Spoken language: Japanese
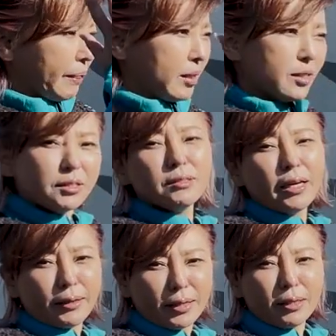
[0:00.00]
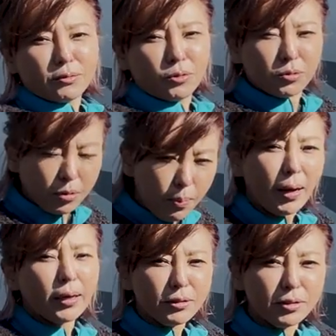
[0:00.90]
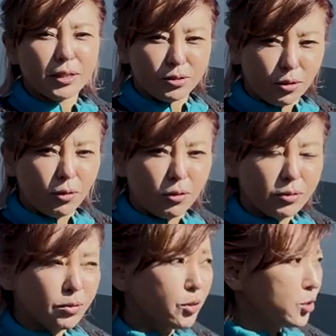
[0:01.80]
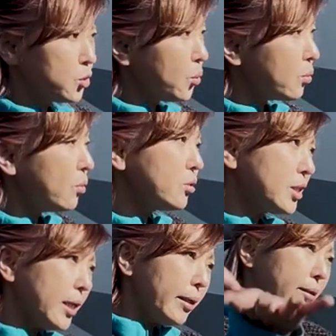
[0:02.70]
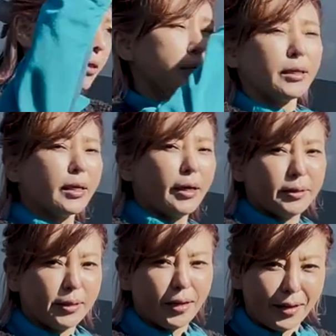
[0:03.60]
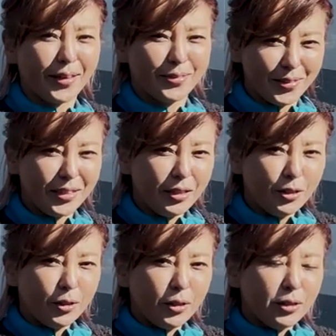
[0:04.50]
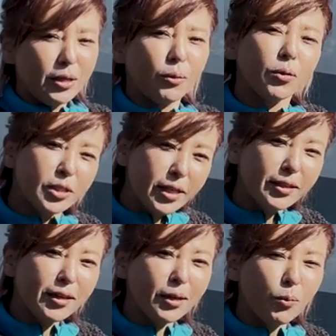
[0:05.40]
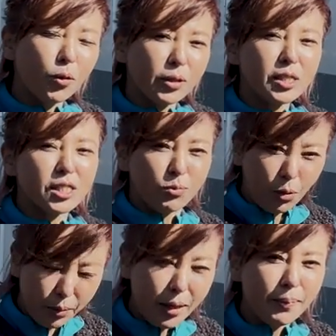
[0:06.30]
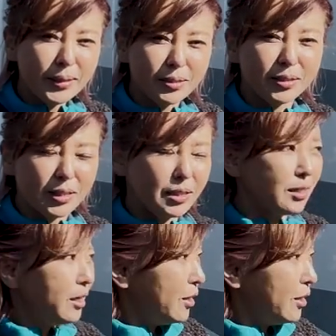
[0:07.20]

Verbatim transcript: 室内がとっても明るいんですよ。そこをさらに光が入って明るいで、お子さんなんかも景色も見れますし、